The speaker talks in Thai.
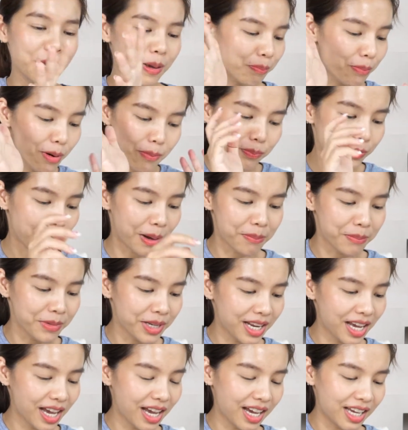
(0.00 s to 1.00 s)
มีปุ๊บทำไม่
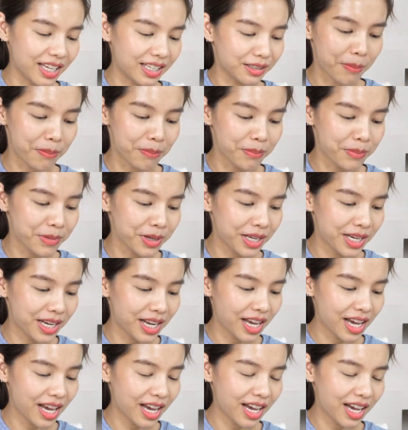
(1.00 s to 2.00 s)
ได้ทำไม่
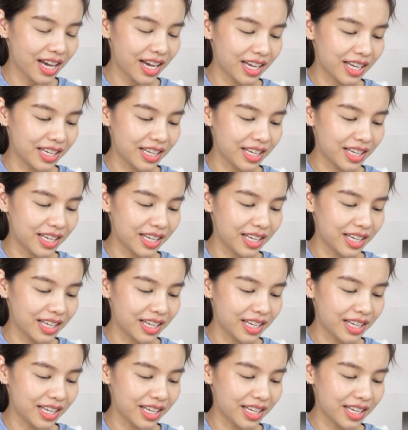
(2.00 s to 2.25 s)
ได้